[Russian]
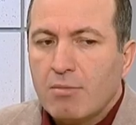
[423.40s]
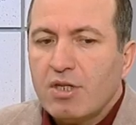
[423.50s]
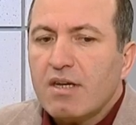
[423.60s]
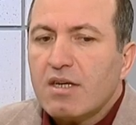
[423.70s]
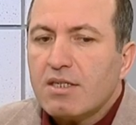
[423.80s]

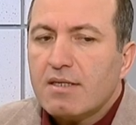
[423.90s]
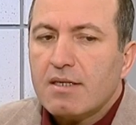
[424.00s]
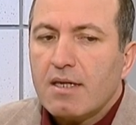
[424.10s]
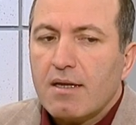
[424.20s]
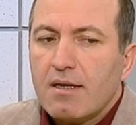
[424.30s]
Мне
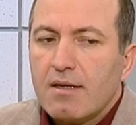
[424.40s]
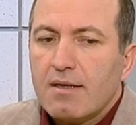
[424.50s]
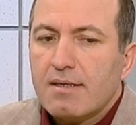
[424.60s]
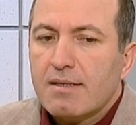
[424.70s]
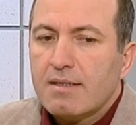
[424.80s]
кажется,
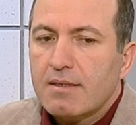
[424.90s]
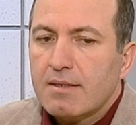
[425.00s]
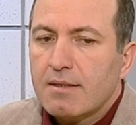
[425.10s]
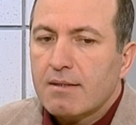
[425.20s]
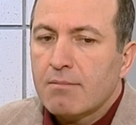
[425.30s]
э, с,
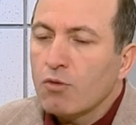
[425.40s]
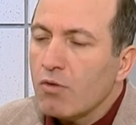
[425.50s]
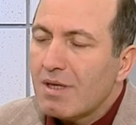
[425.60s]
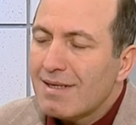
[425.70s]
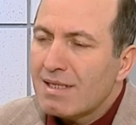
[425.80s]
э,
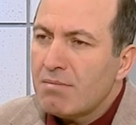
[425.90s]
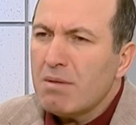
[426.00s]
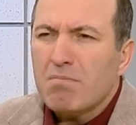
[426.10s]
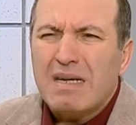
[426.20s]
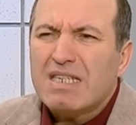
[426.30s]
многие
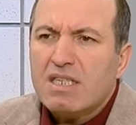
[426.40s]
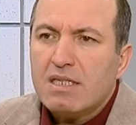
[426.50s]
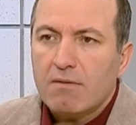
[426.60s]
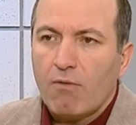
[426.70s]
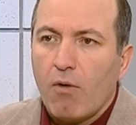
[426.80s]
СМИ,
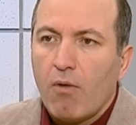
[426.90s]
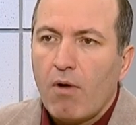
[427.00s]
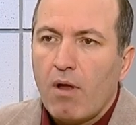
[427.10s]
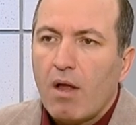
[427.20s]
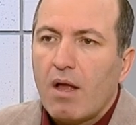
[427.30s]
большинство,
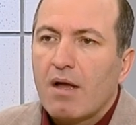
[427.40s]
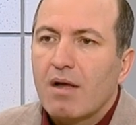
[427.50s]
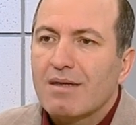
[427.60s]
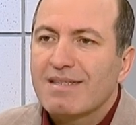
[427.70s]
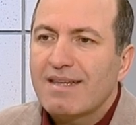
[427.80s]

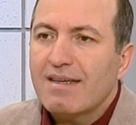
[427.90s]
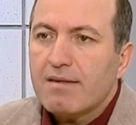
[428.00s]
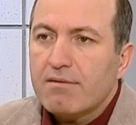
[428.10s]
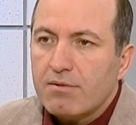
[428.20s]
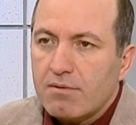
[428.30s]
Э,
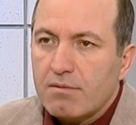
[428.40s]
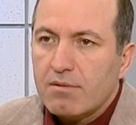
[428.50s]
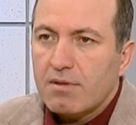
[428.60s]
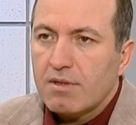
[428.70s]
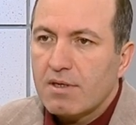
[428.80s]

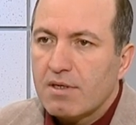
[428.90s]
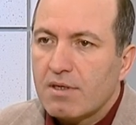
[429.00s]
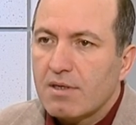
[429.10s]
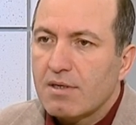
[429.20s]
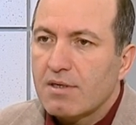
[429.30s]
заигрывают
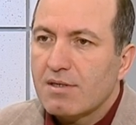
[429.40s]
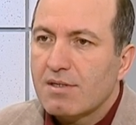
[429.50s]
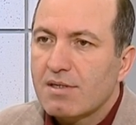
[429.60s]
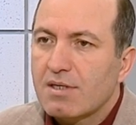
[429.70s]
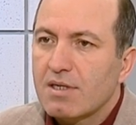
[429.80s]
э,
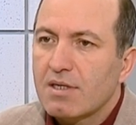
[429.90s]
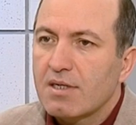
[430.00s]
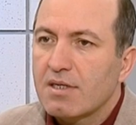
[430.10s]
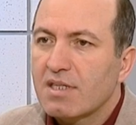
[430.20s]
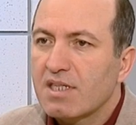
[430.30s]

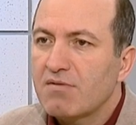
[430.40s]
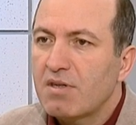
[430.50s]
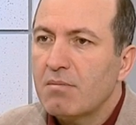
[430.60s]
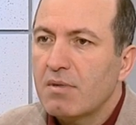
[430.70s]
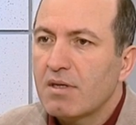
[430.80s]
со
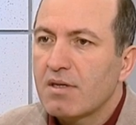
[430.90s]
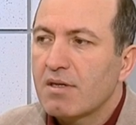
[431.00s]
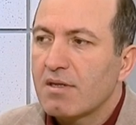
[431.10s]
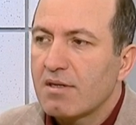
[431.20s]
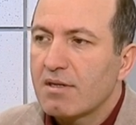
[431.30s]

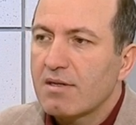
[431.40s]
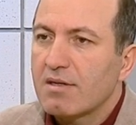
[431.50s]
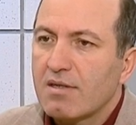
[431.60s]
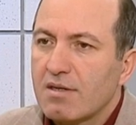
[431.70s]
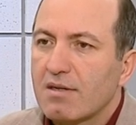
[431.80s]
своими
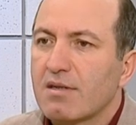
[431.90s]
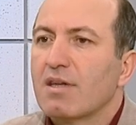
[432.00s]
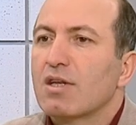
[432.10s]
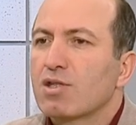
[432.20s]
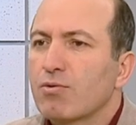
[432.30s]
э,
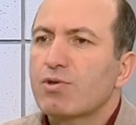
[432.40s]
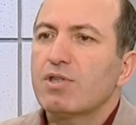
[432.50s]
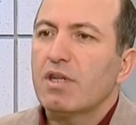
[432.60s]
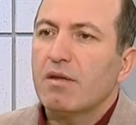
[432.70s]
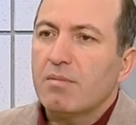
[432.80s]

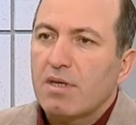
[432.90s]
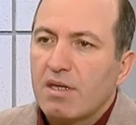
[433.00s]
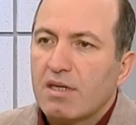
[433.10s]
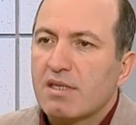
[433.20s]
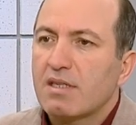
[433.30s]
слушателями
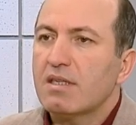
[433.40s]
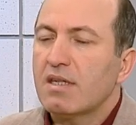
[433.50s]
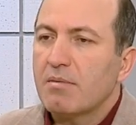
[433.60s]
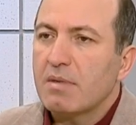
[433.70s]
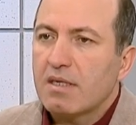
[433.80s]
и
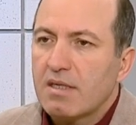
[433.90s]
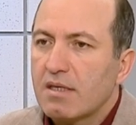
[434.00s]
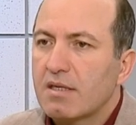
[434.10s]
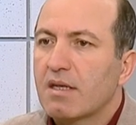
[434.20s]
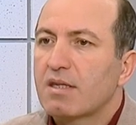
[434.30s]

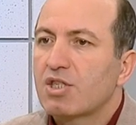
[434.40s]
зрителями, и так,